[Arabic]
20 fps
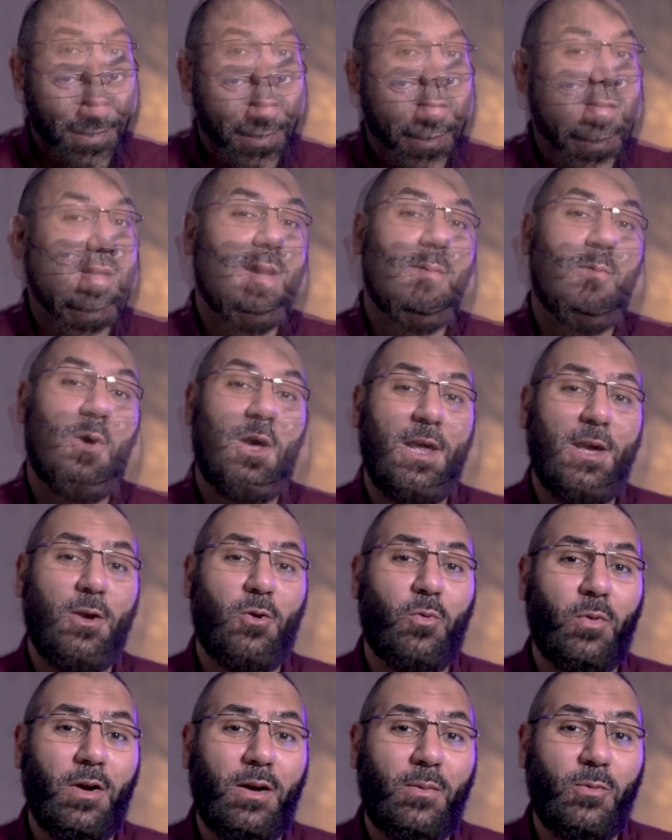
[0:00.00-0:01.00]
السلام
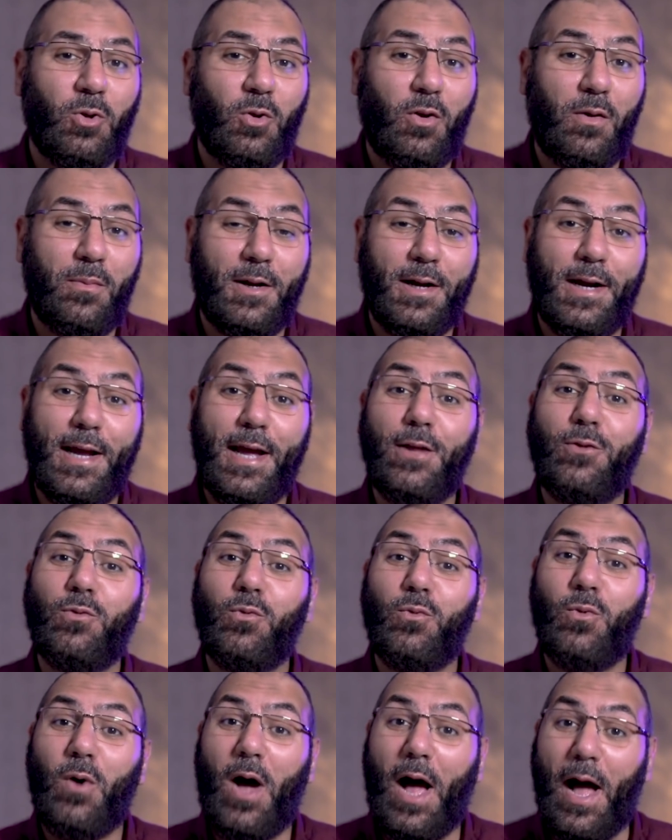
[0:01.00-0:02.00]
عليكم ورحمة الله
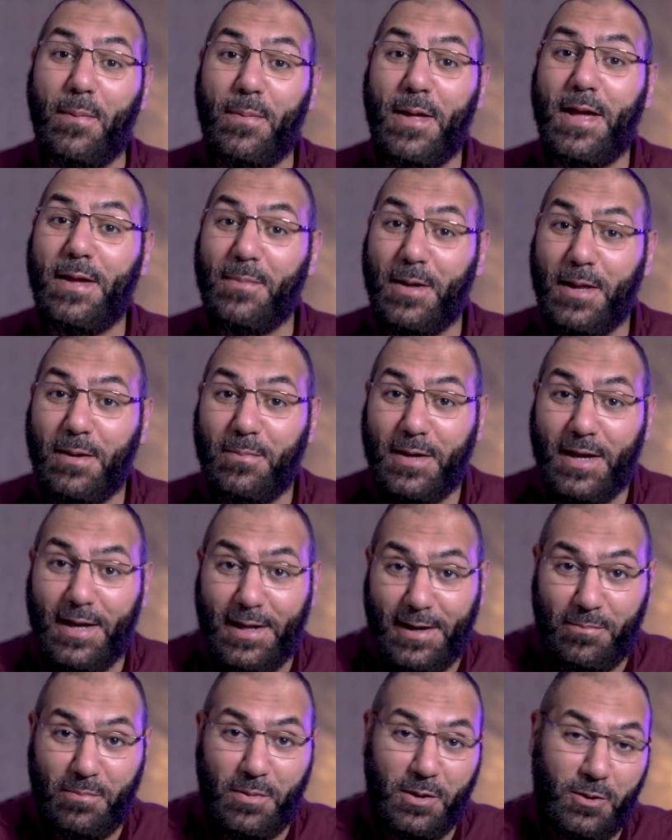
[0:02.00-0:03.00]
وبركاته حبايب قلبي
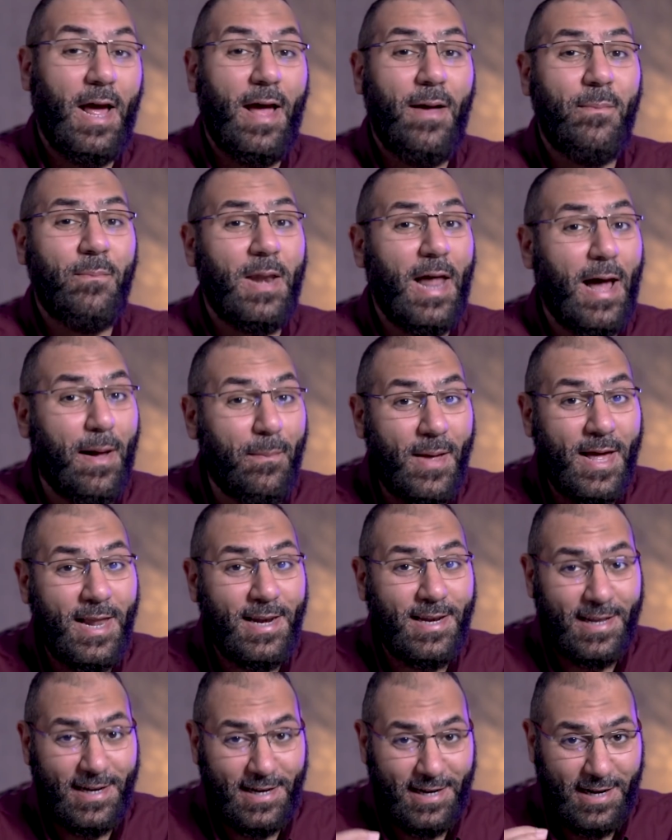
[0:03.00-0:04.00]
أهلا بك من أهم
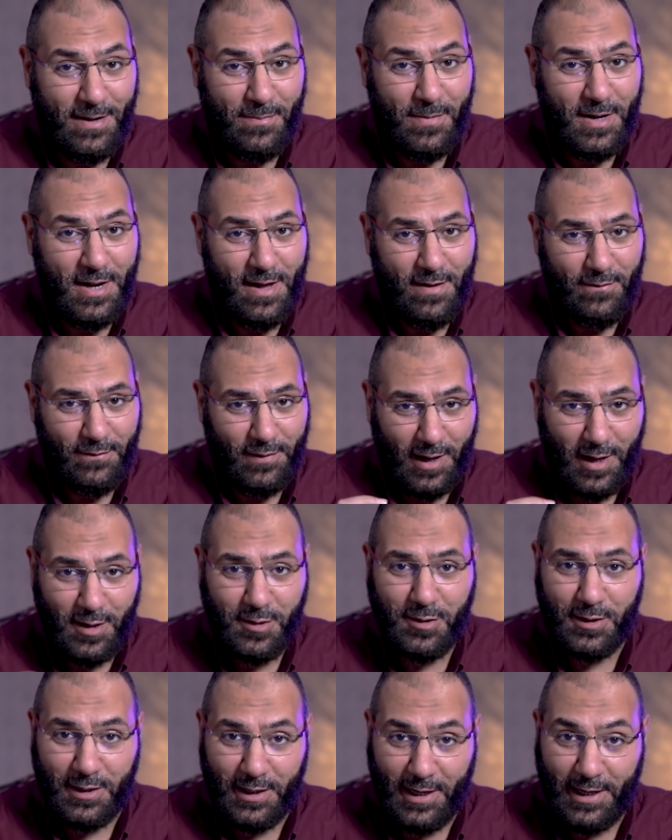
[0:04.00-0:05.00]
الأعمال اللي نعملها في
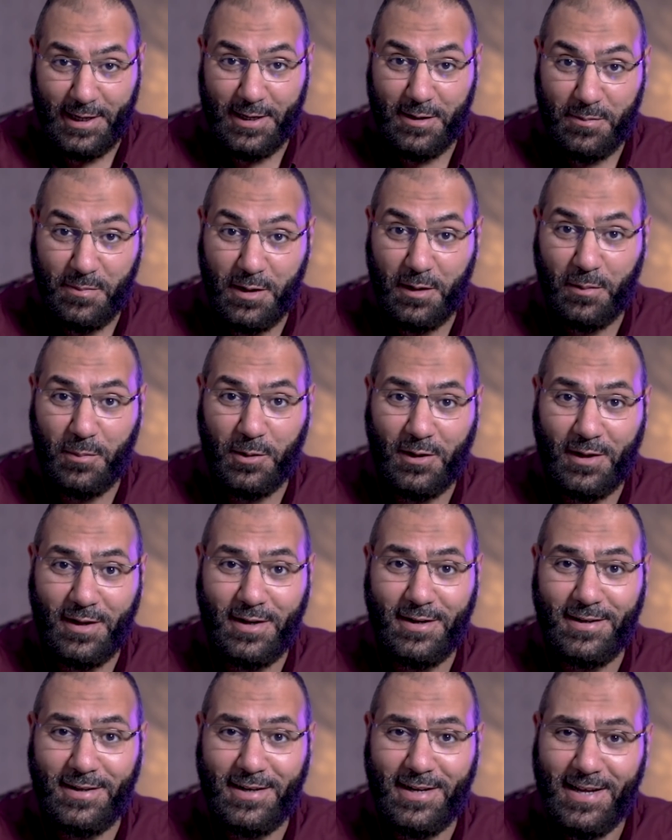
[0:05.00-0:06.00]
العشر الأخير من
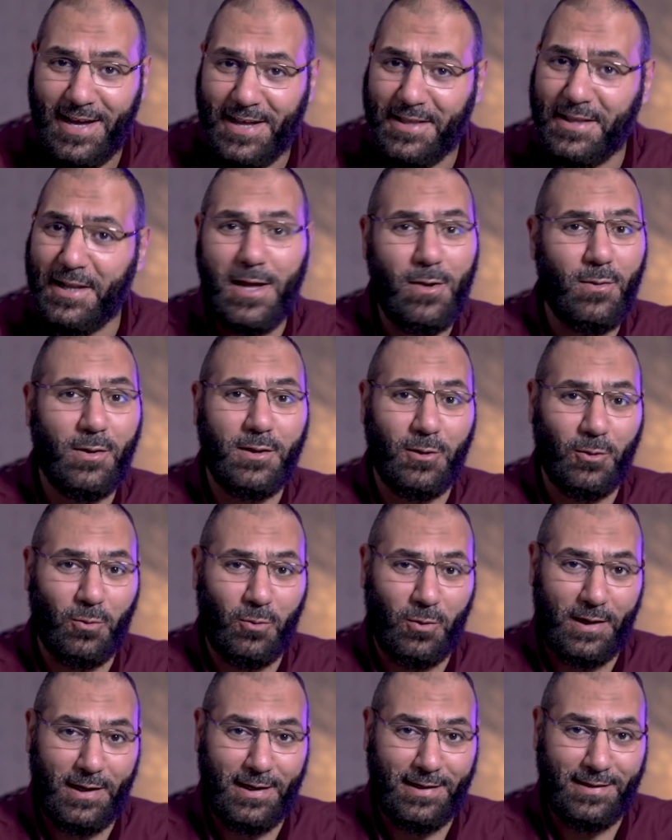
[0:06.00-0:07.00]
رمضان هي تلاوة
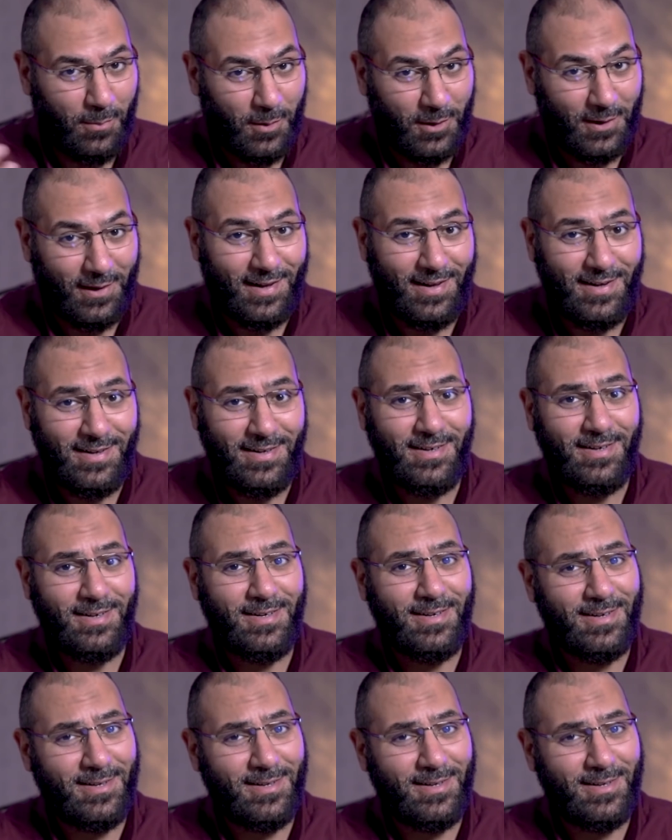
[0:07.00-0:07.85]
القرآن رمضان